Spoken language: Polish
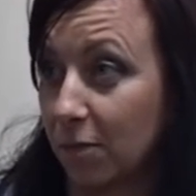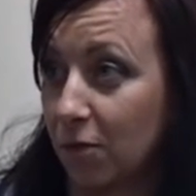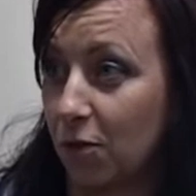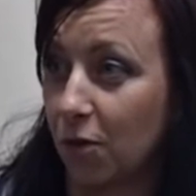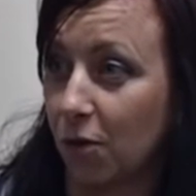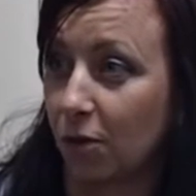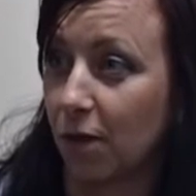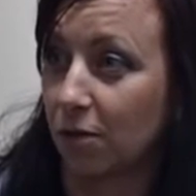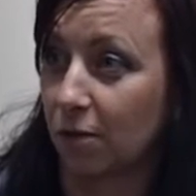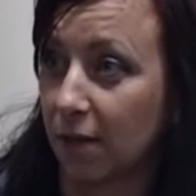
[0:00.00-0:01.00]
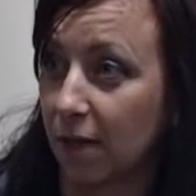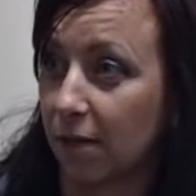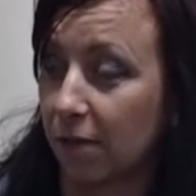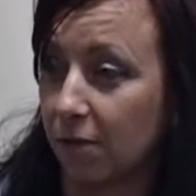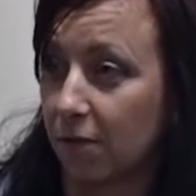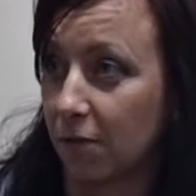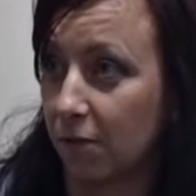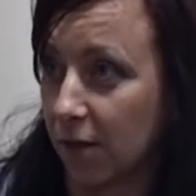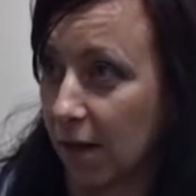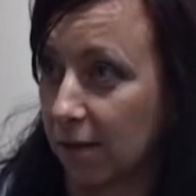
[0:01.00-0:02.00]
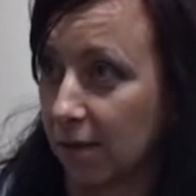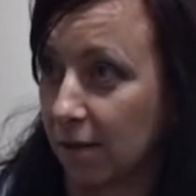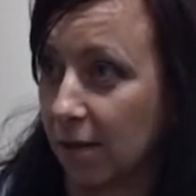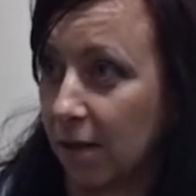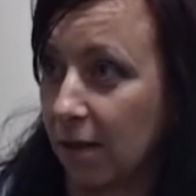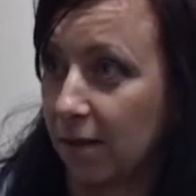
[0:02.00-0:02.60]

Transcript: powinni dokonać oceny i weryfikacji